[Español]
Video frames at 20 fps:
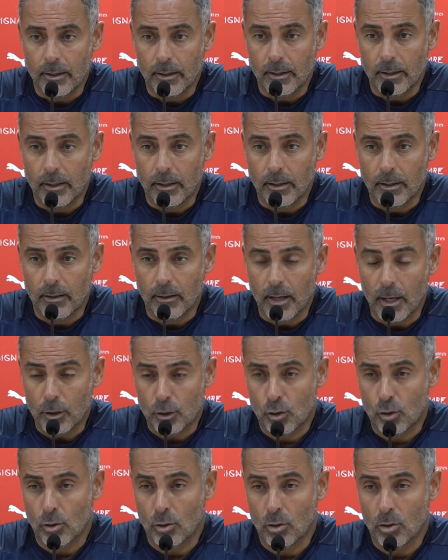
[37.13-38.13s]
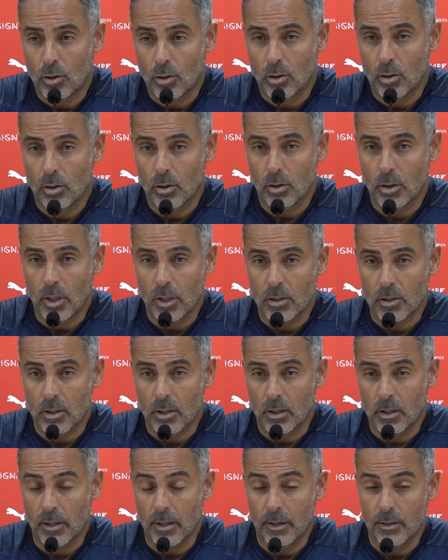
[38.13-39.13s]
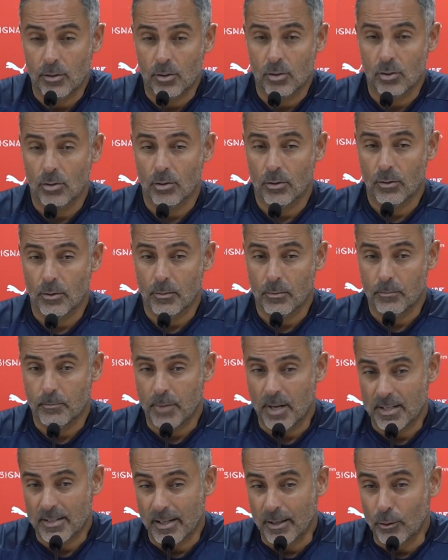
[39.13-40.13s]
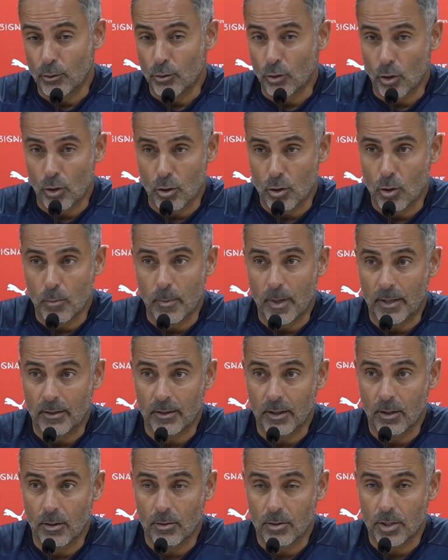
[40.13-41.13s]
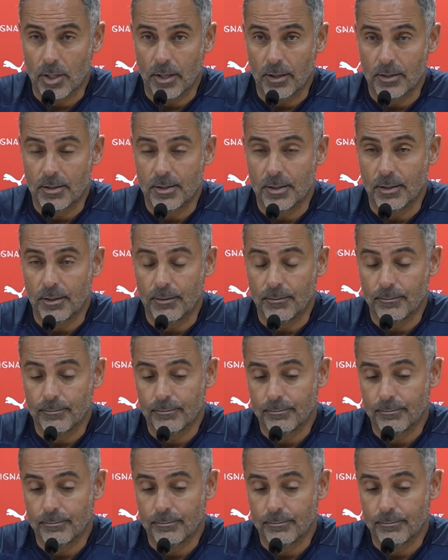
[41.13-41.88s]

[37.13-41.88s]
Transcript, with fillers: eh, eso, eh, eso pasa en todos los partidos, decir,